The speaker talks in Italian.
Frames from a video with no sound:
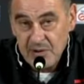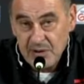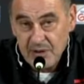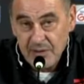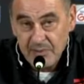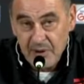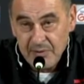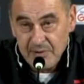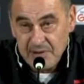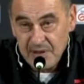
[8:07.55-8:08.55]
in
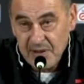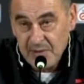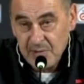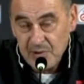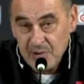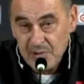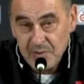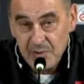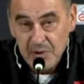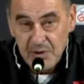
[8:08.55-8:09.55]
campionato si segna molto di
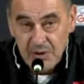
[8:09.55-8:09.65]
più,